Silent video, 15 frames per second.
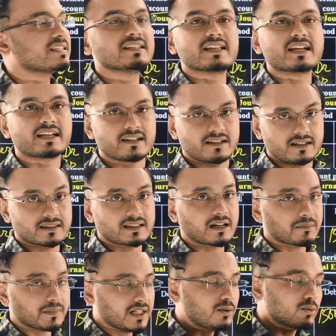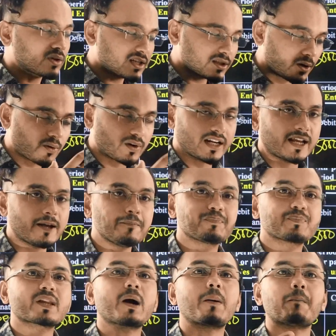বাদ দিয়ে দেখিয়ে দেয় তার মানে ওরা ধরে নেয়
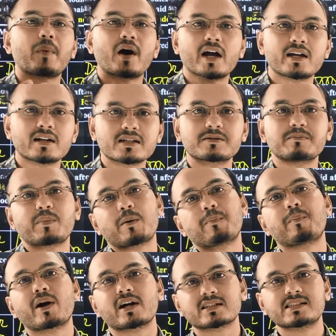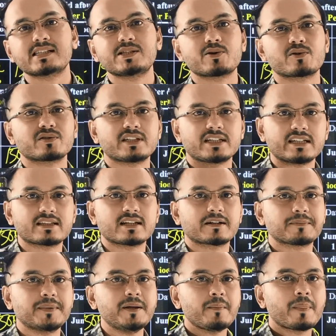বায়ার্স বা পার্সেসর যিনি
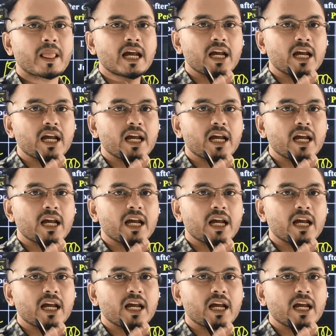থাকবে